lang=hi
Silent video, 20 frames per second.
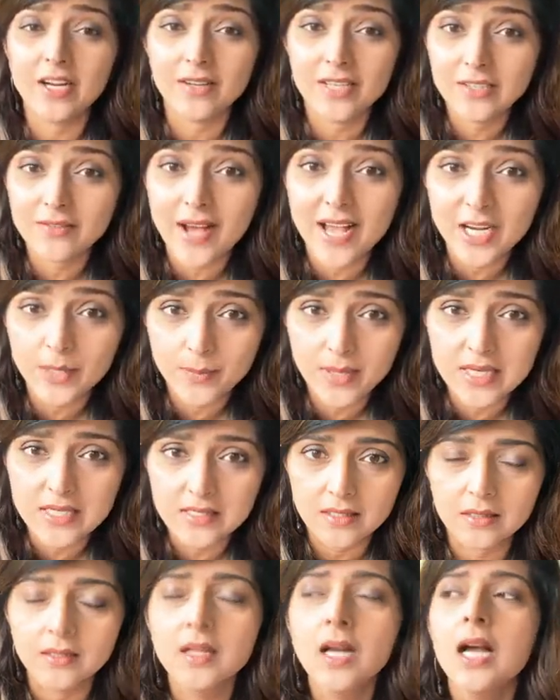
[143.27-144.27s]

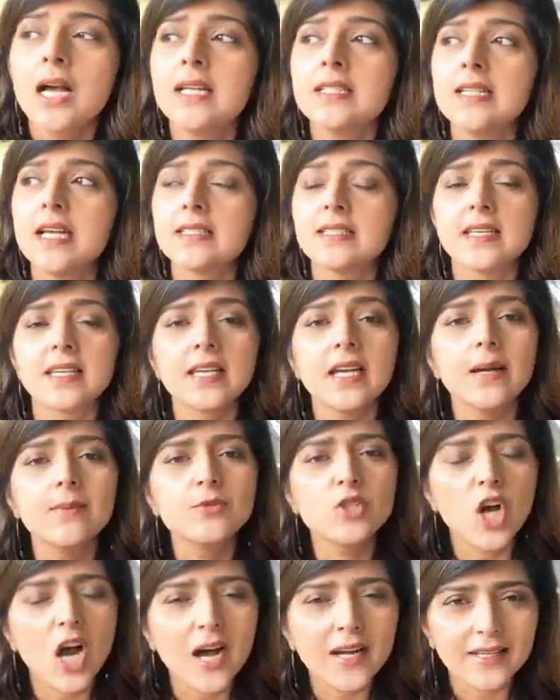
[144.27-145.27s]
इन्वायरमेंटल जैसे कि हम
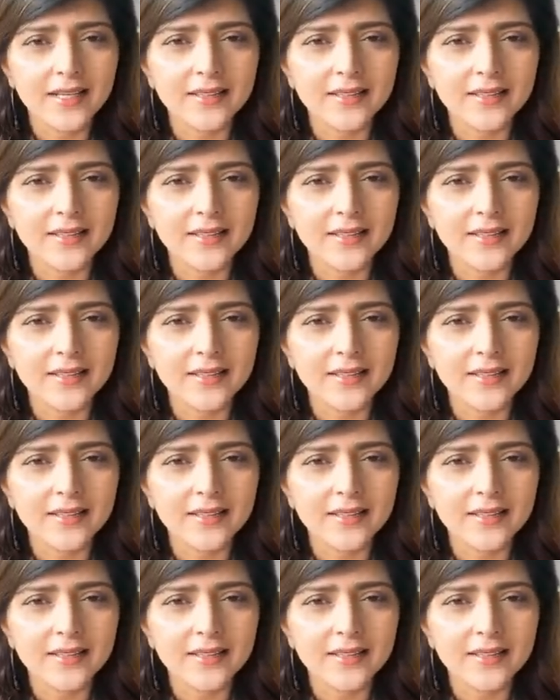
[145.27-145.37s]
जहाँ